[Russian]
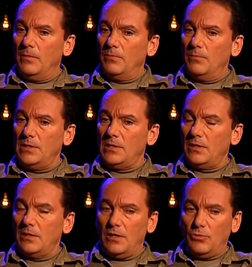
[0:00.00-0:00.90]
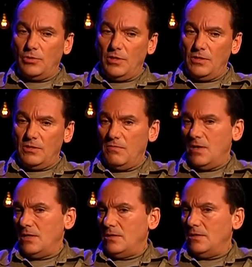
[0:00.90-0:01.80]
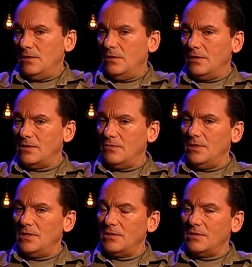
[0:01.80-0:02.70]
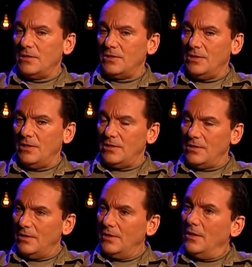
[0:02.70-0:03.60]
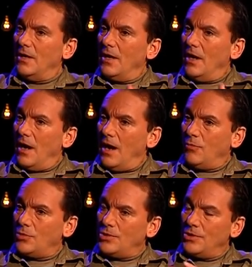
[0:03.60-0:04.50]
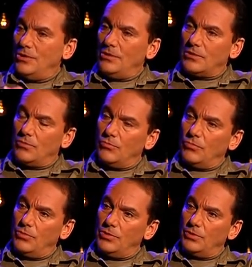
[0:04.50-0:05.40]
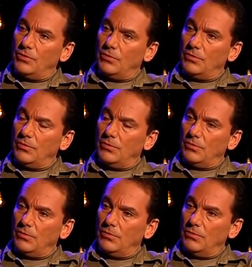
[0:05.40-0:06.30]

Быстрые короткие связи, резвись, наслаждайся. А вот жениться он хочет э,